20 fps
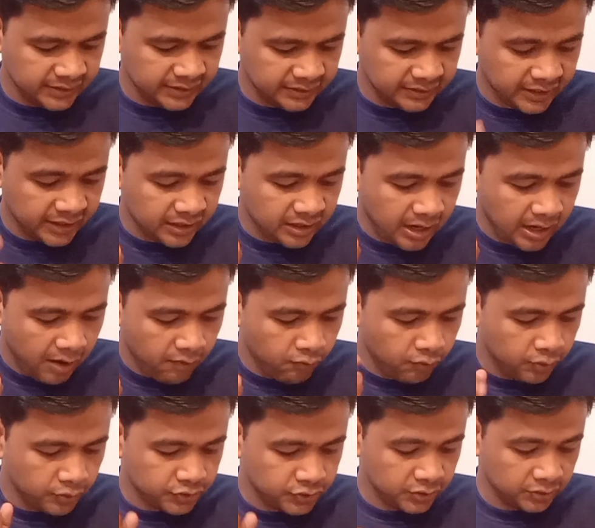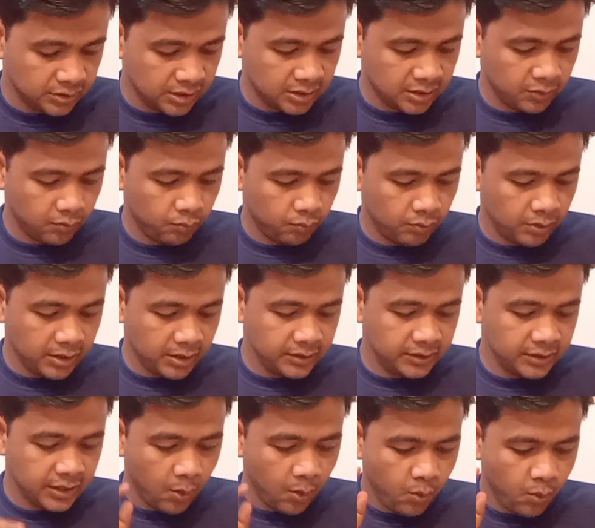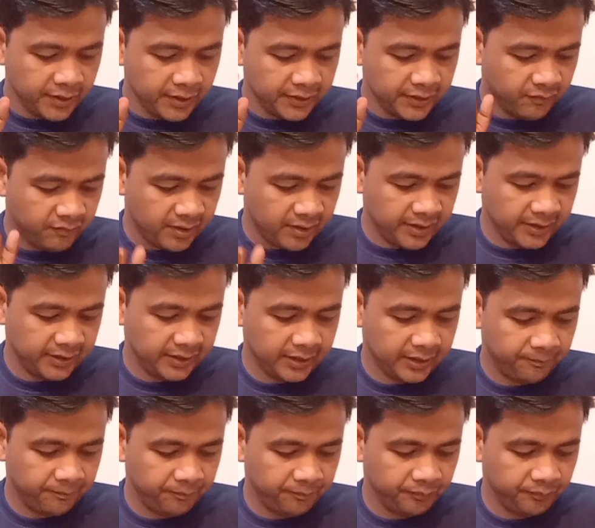तेरे घावों को चंगा करूँगा यहुआ की वाणी है